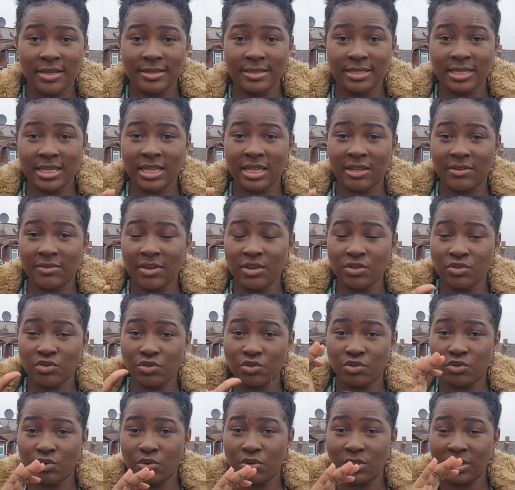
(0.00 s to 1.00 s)
J'écrivais
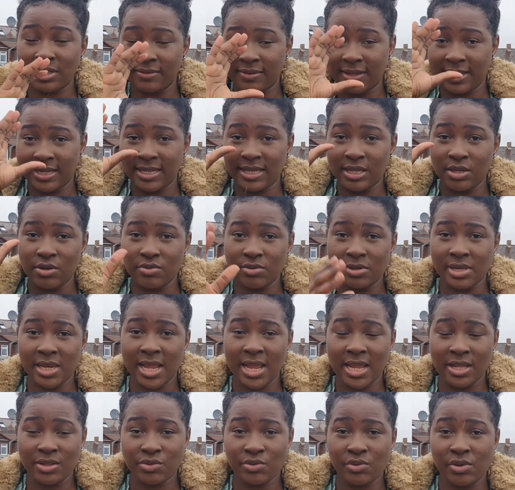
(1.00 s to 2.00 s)
juste, j'avais écrit une
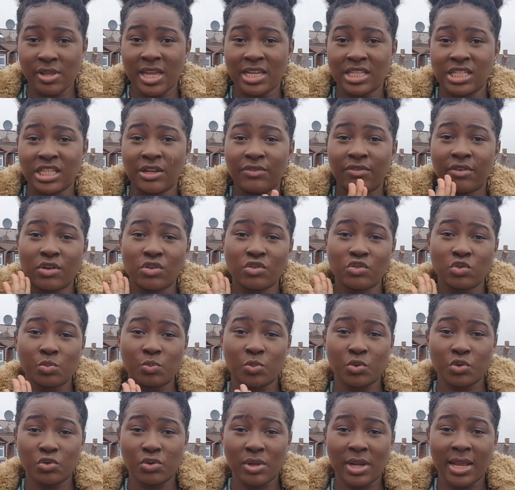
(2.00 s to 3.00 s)
lettre et à chaque fois que je
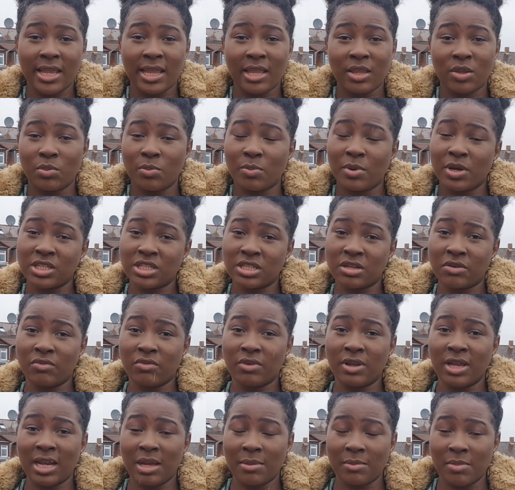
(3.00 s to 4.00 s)
postulais quelque part,
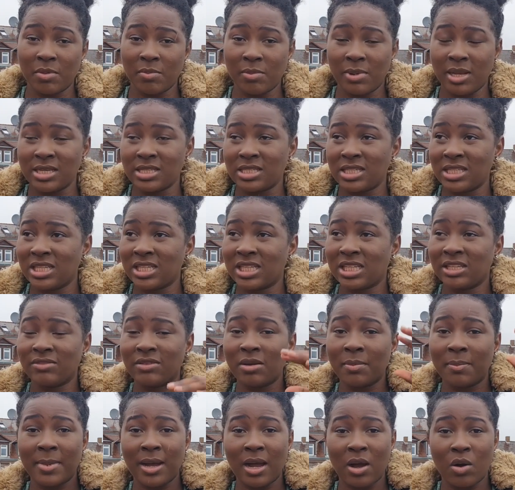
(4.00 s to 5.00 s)
j'envoyais la même lettre. Je
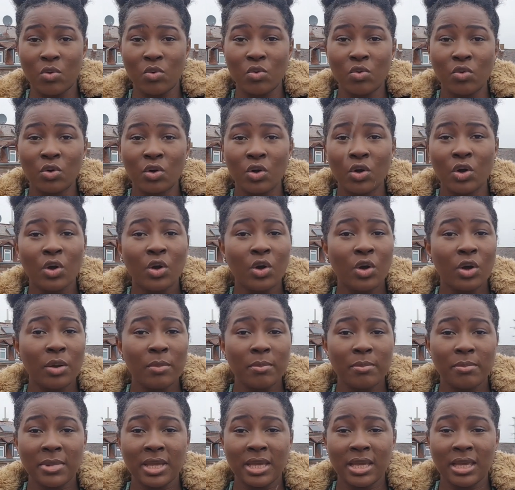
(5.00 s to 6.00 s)
n'écrivais pas en haut
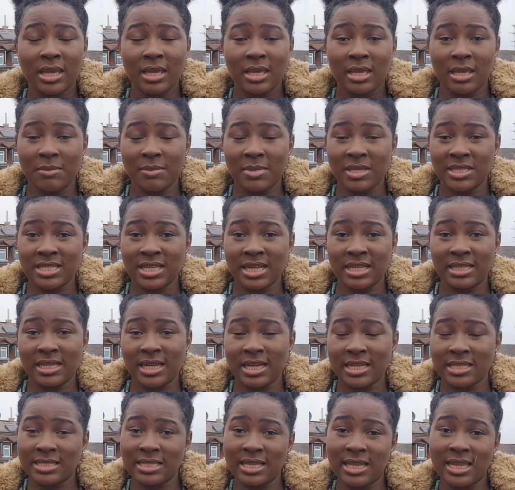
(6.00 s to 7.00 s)
mes, mes
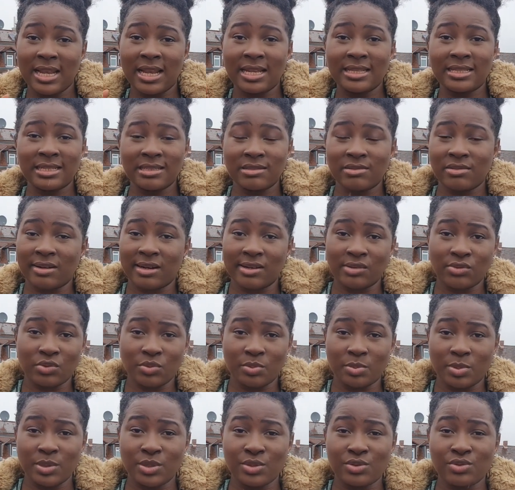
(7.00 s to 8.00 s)
adresses et l'adresse de
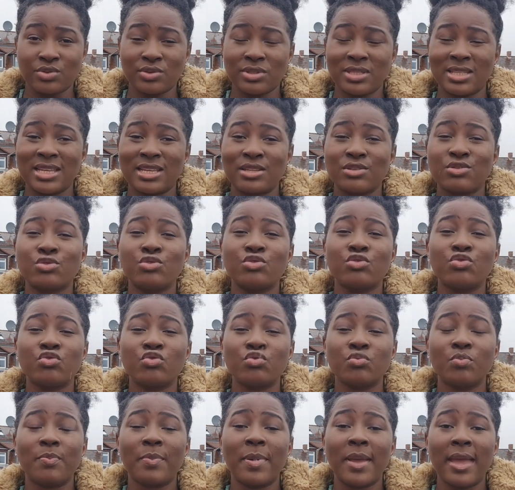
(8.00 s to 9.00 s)
l'entreprise, chose qui est
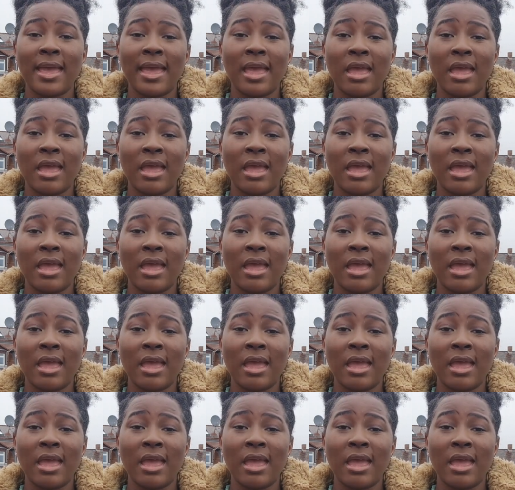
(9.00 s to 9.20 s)
super